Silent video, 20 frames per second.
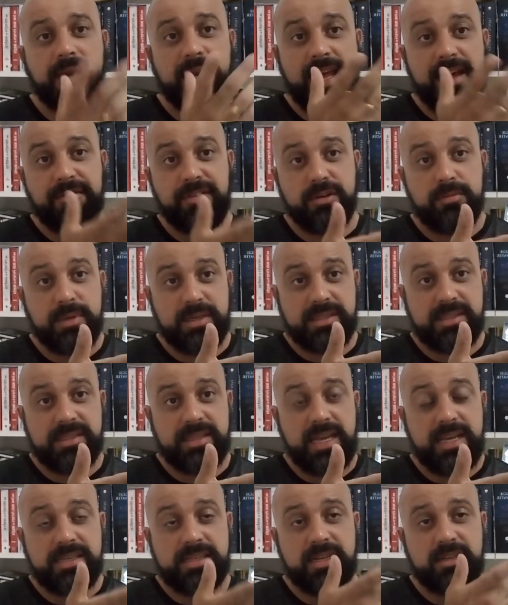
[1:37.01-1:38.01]
leva numa
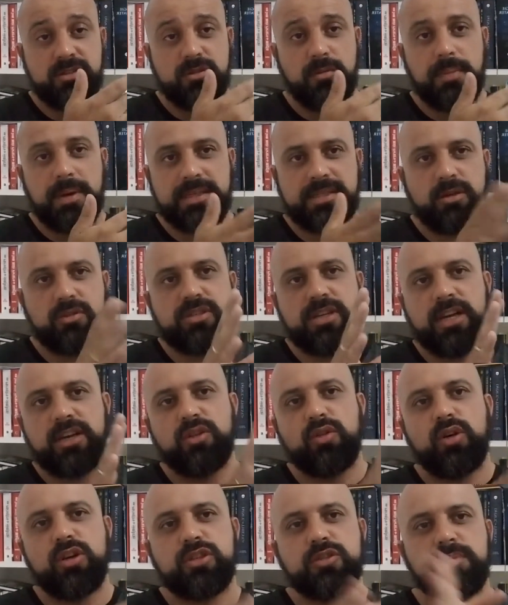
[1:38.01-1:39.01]
assistência, eles vão passar o
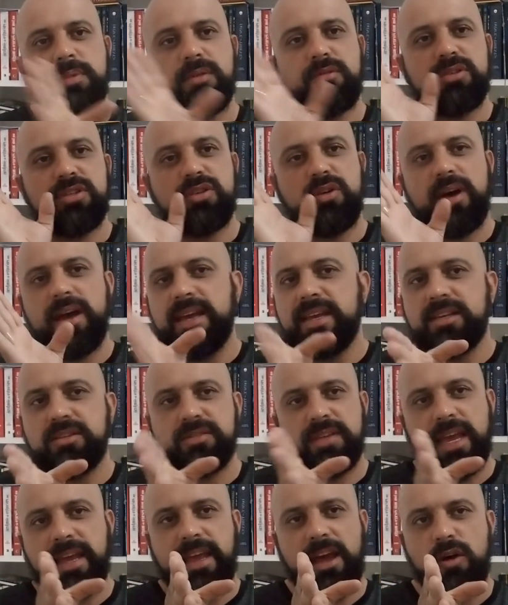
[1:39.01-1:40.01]
diagnóstico para você, ó, é isso,
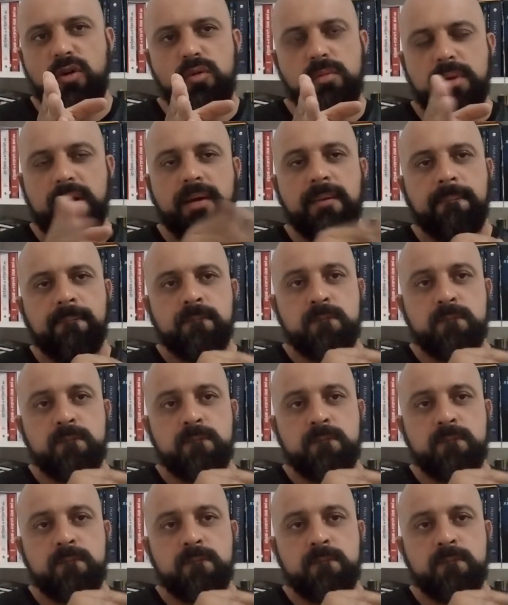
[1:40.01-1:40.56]
quer que arruma?